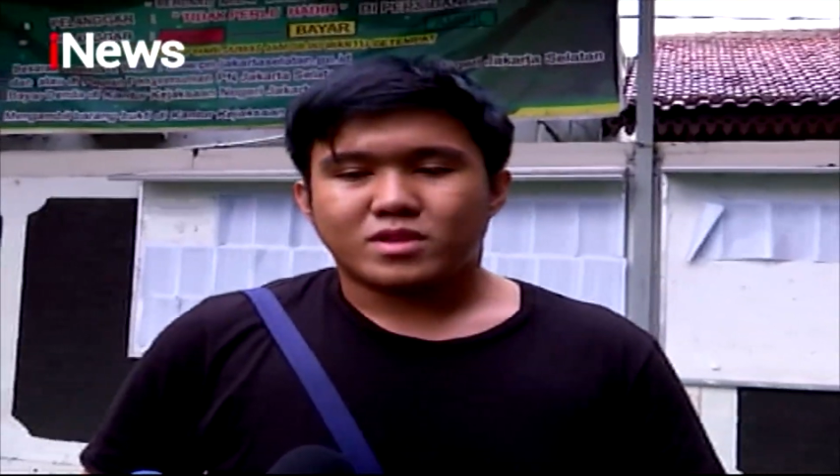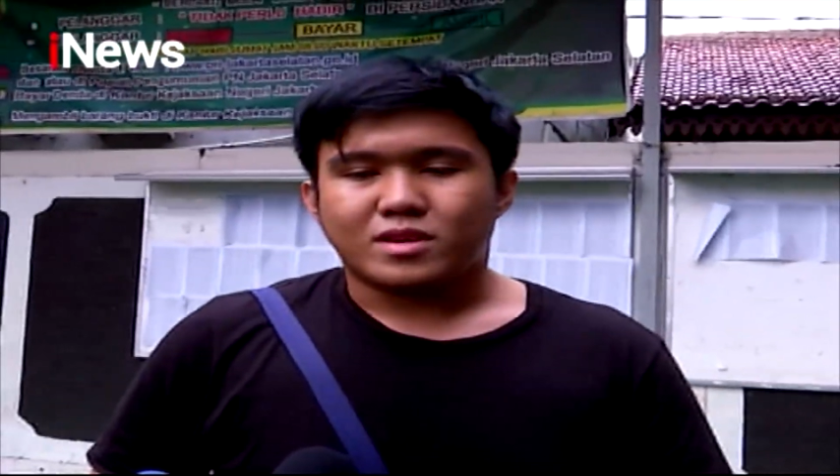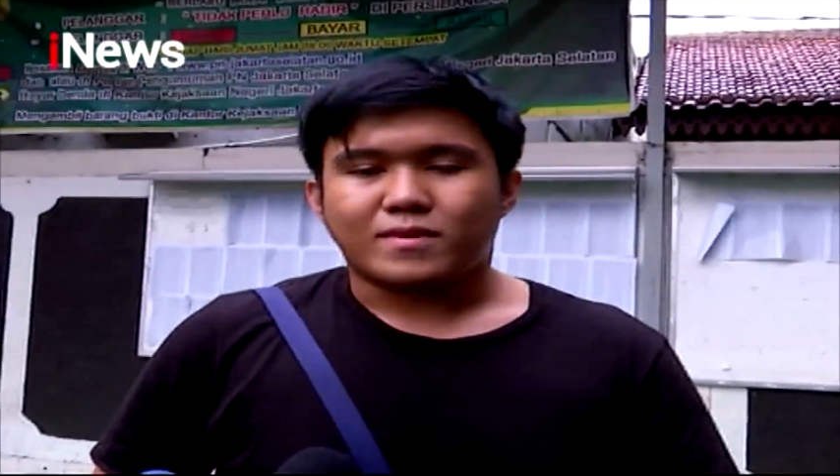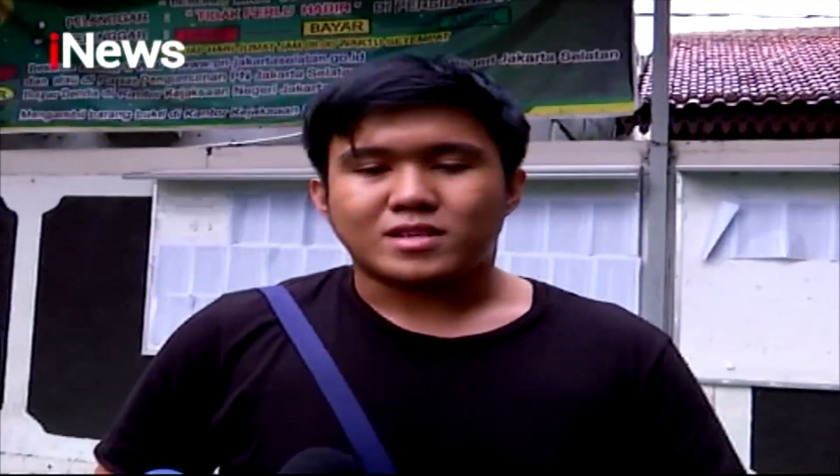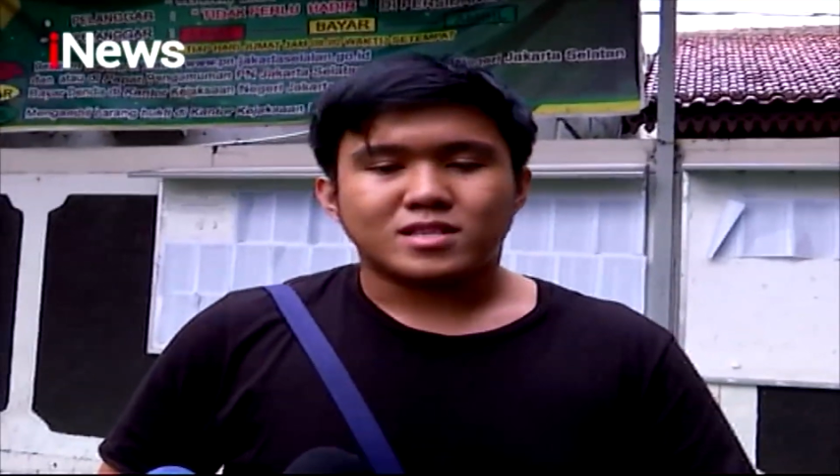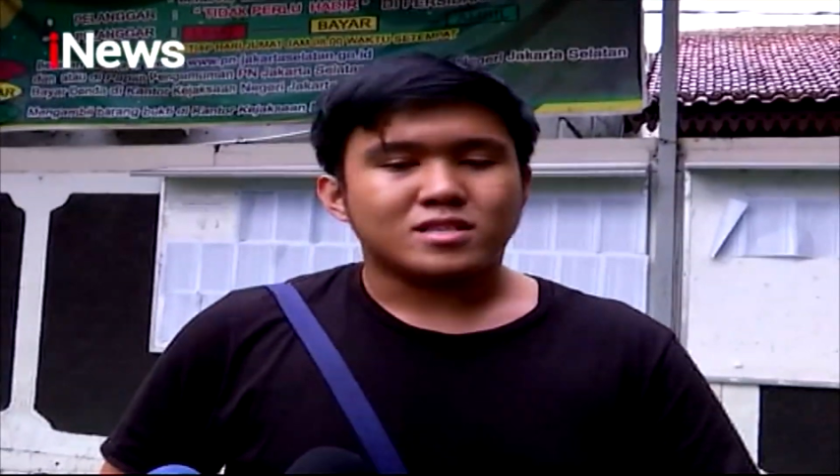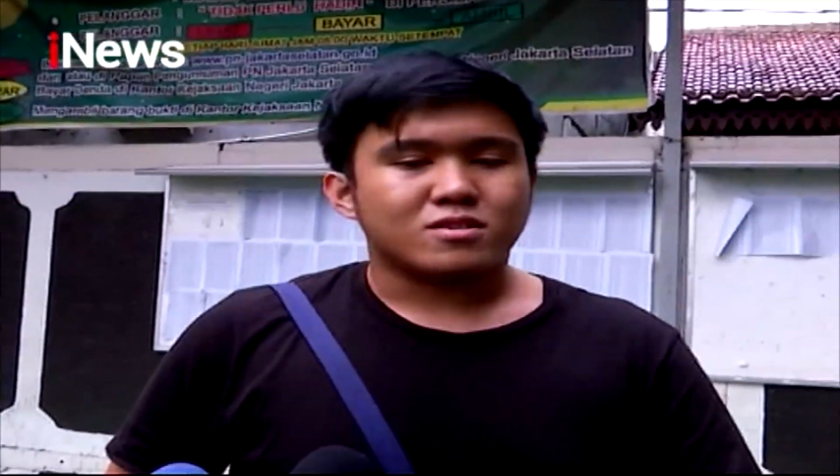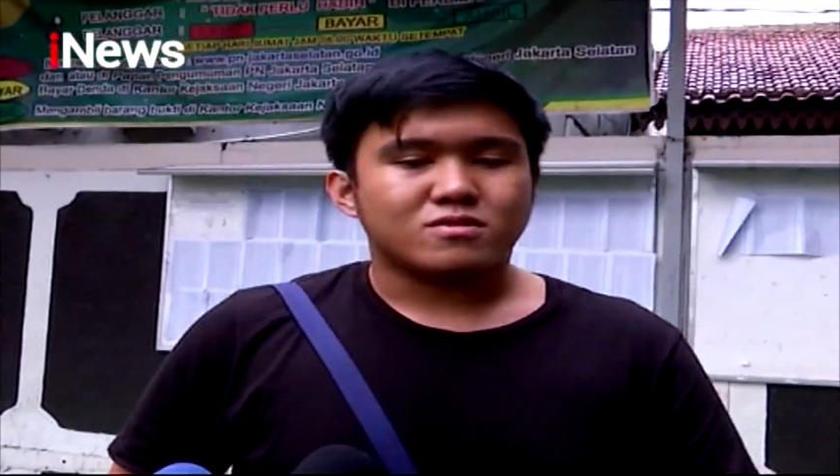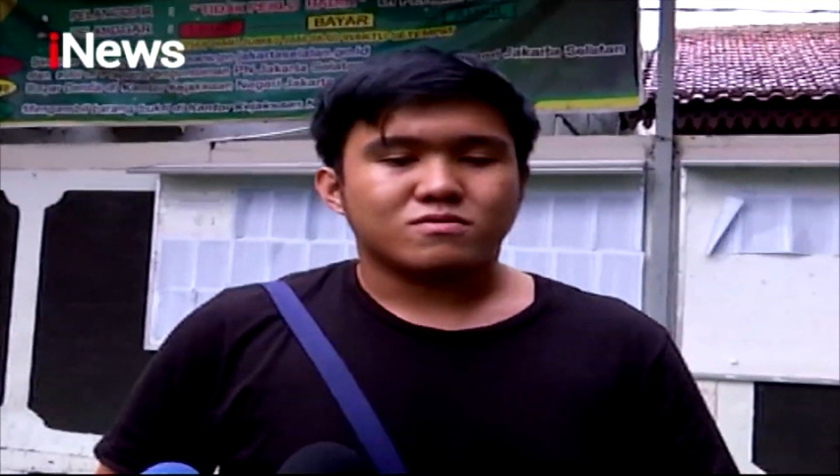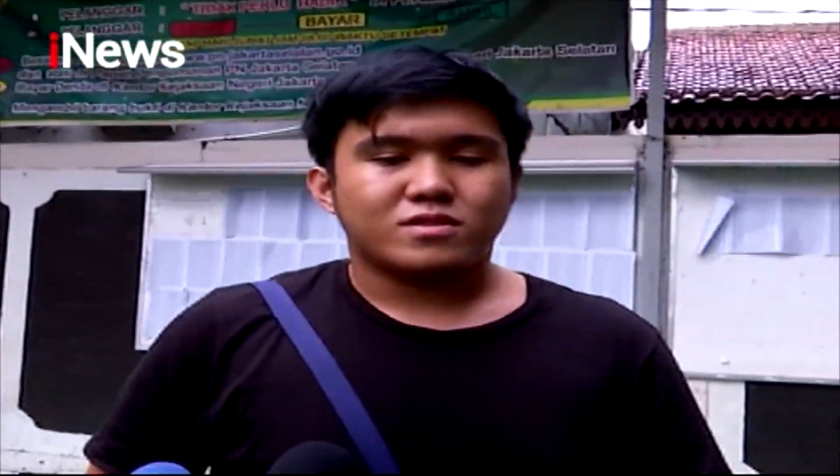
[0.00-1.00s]
Ya pasti
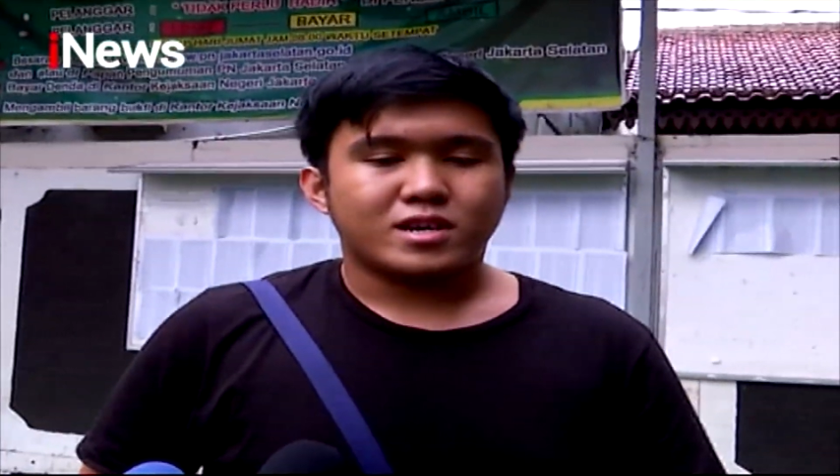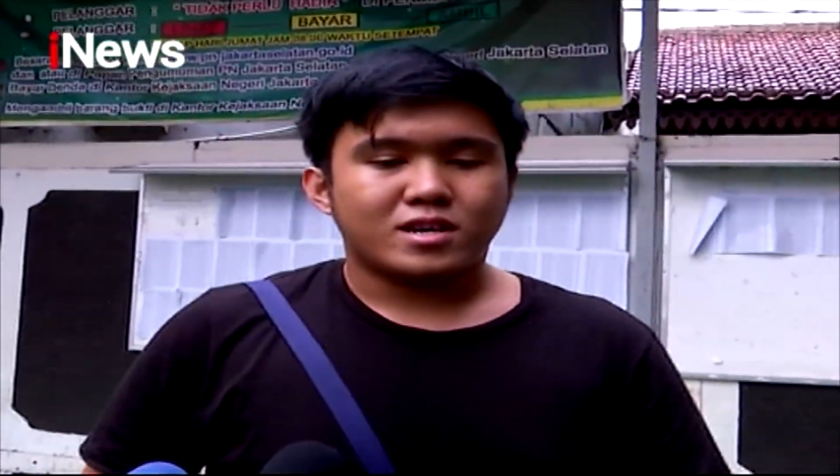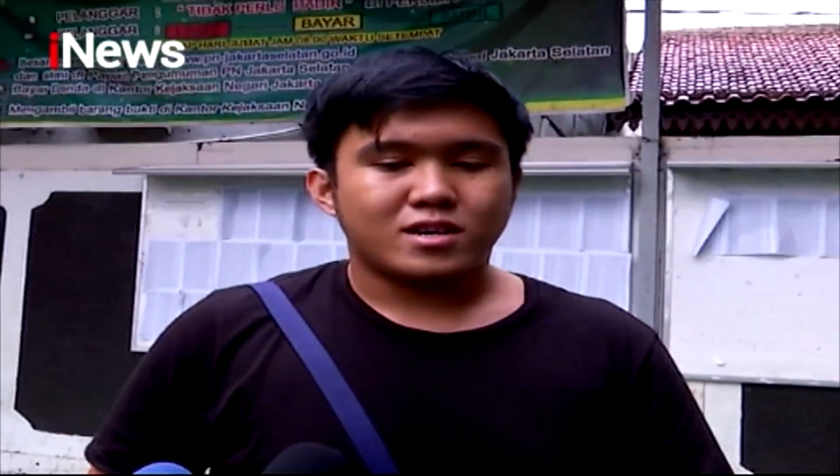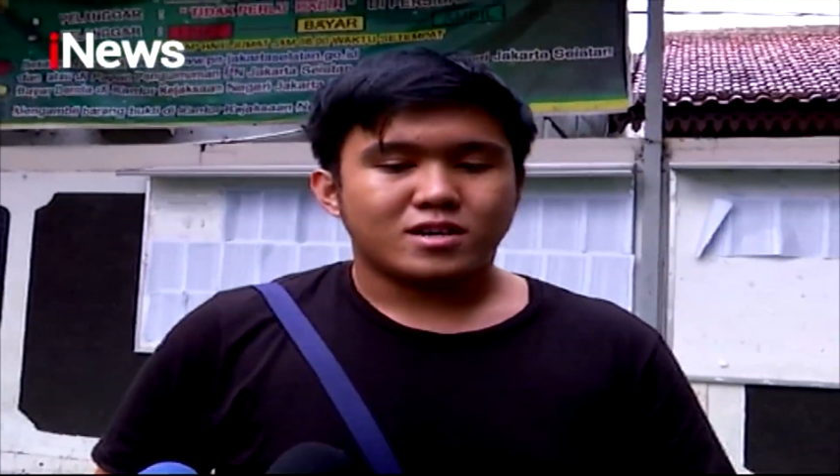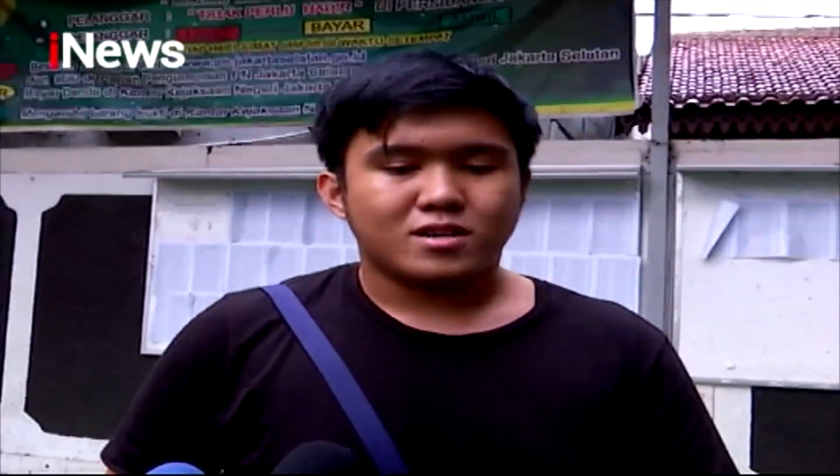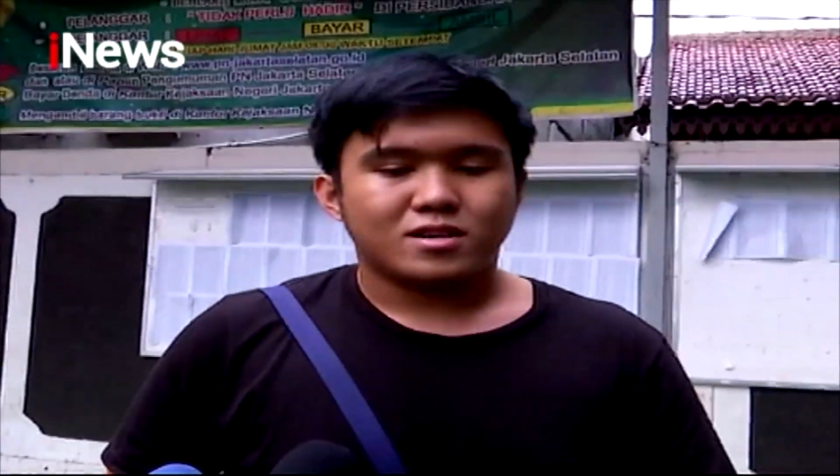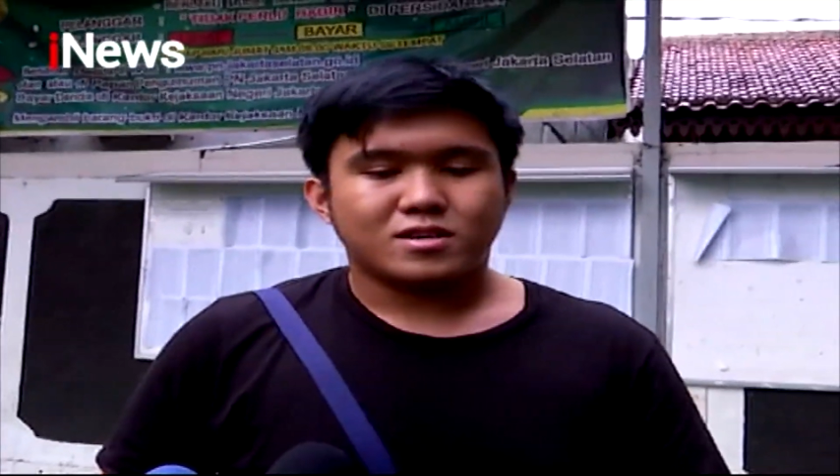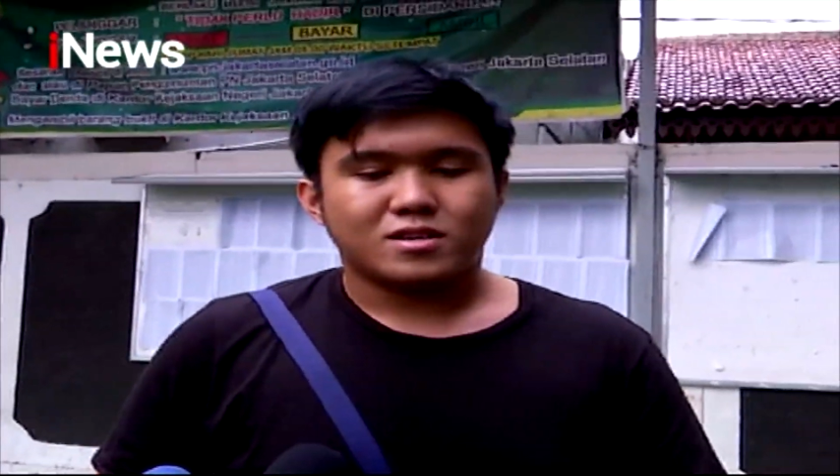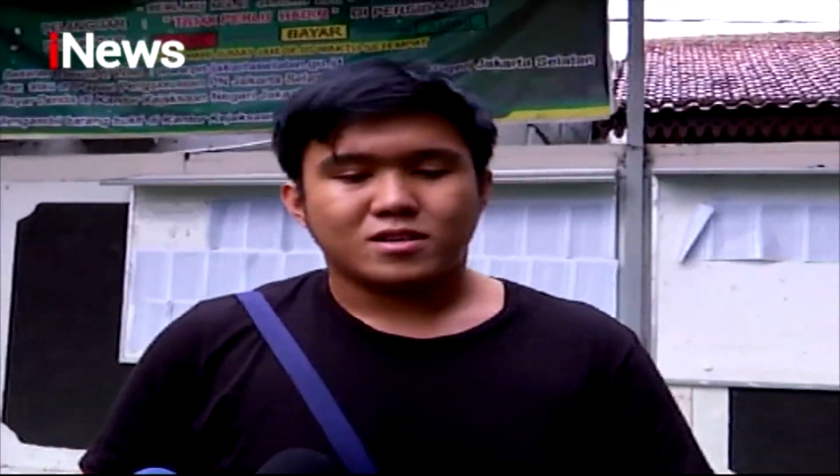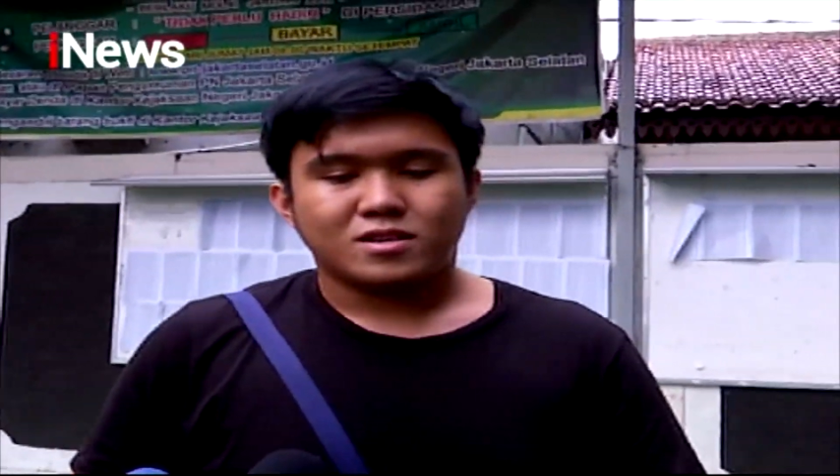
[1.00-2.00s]
shock udah.
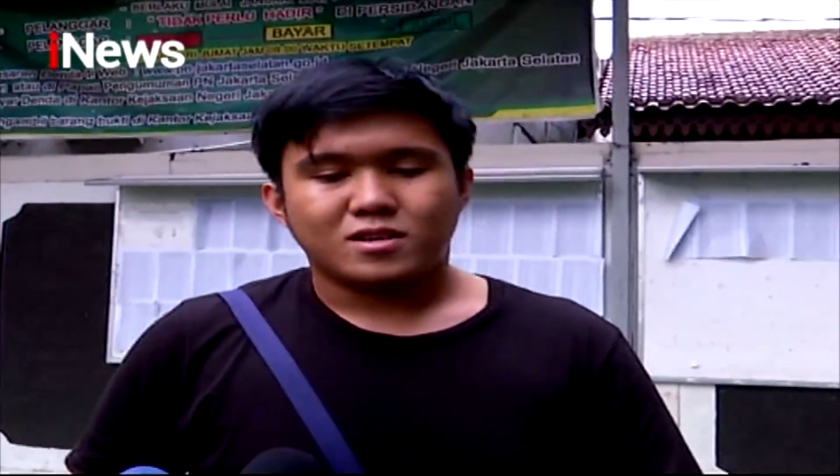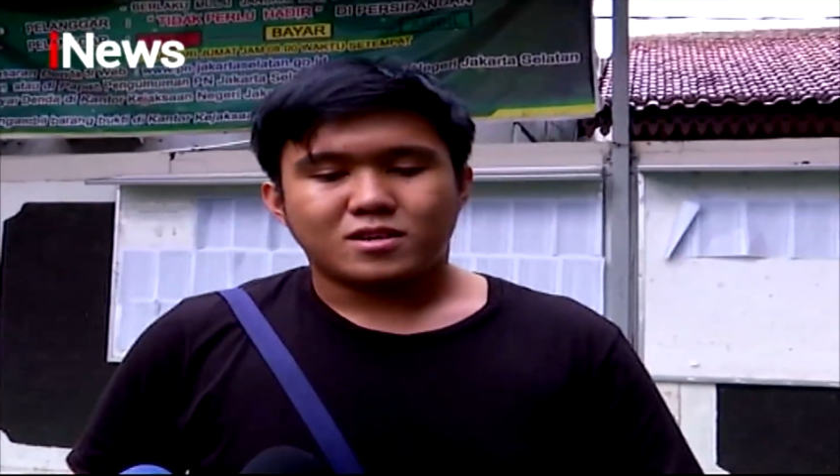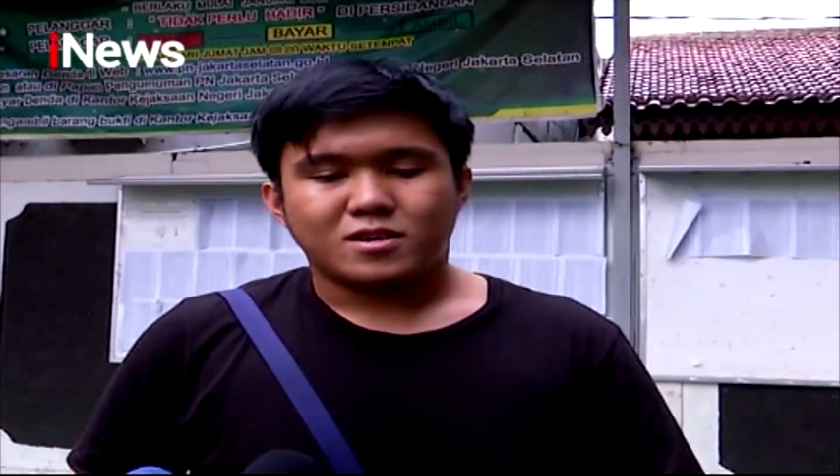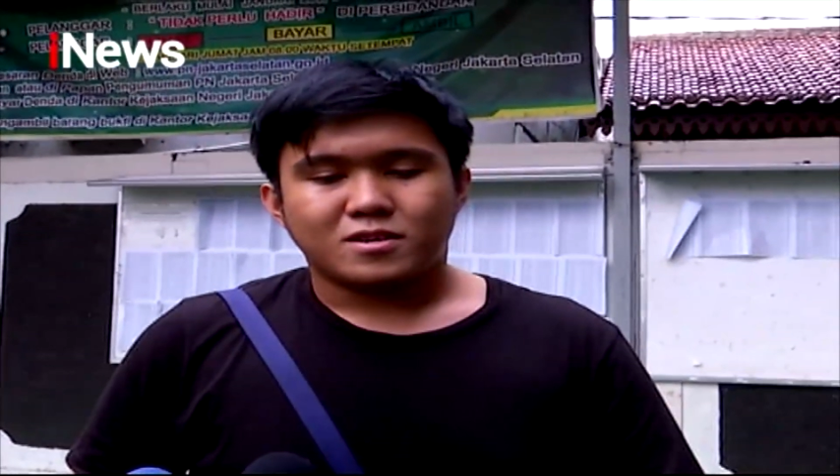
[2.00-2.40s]
Tadi